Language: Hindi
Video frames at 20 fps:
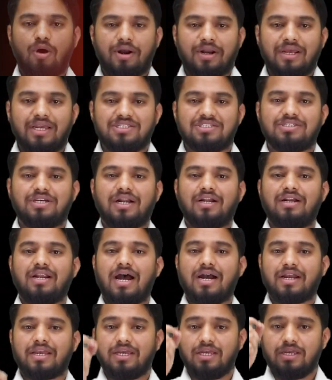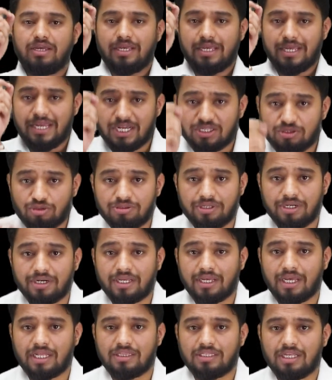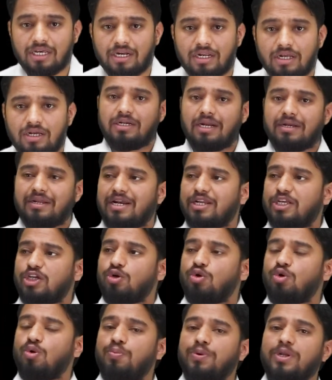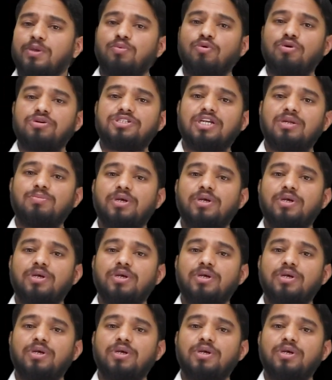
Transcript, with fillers: और इस घटना के एक दो दिन के अंदर टनल के ऊपरी पोर्शन